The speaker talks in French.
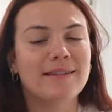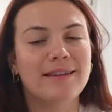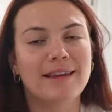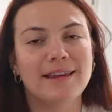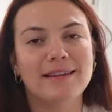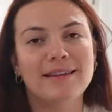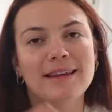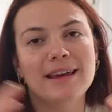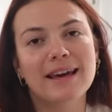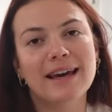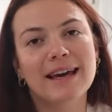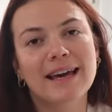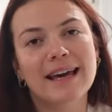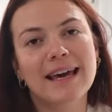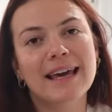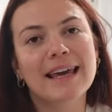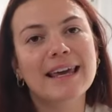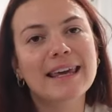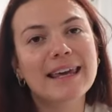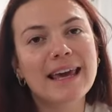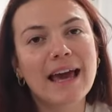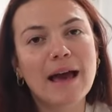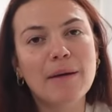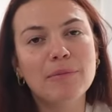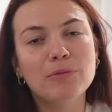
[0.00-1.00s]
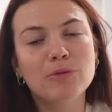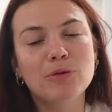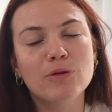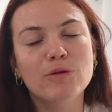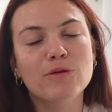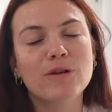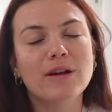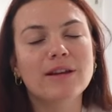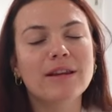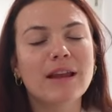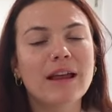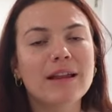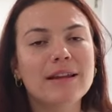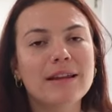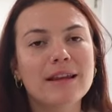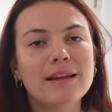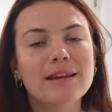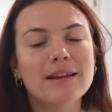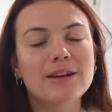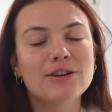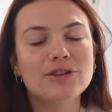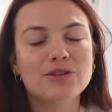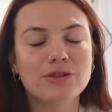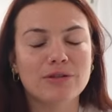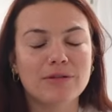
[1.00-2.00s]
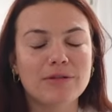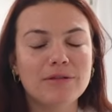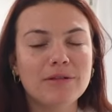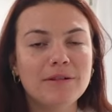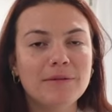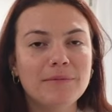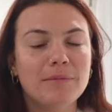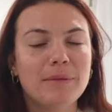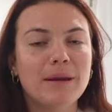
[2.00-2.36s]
des, récaps de fin d'année des gens.